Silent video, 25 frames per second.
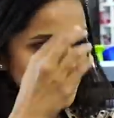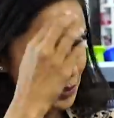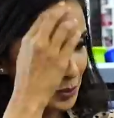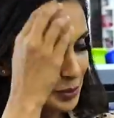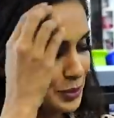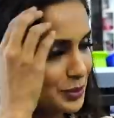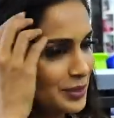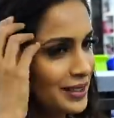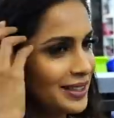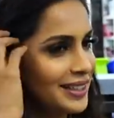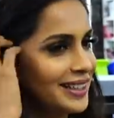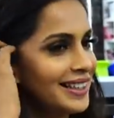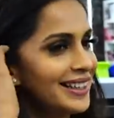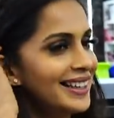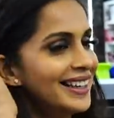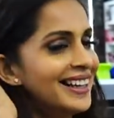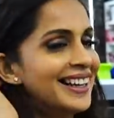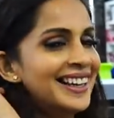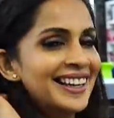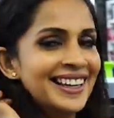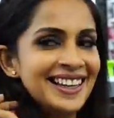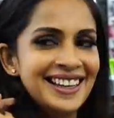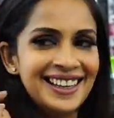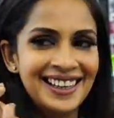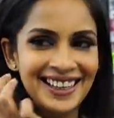யூ சி
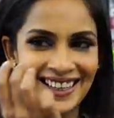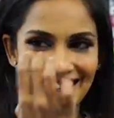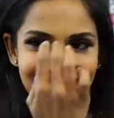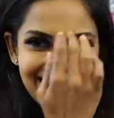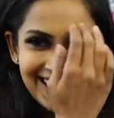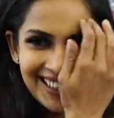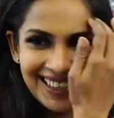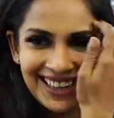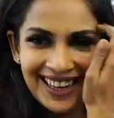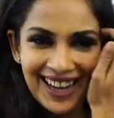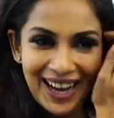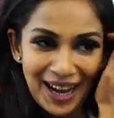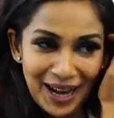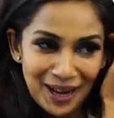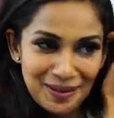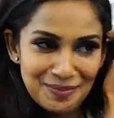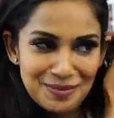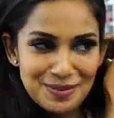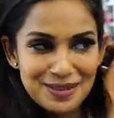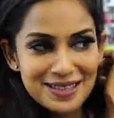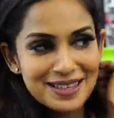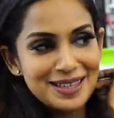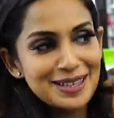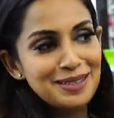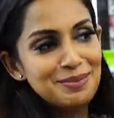ஐம்
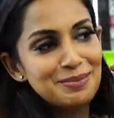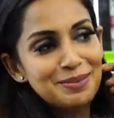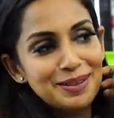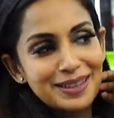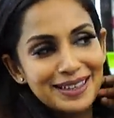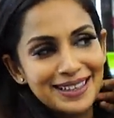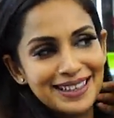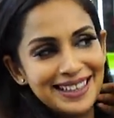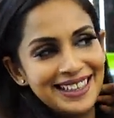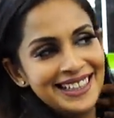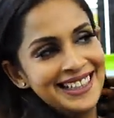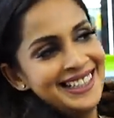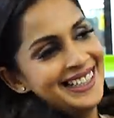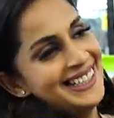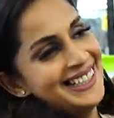அ செலிப்ரிட்டி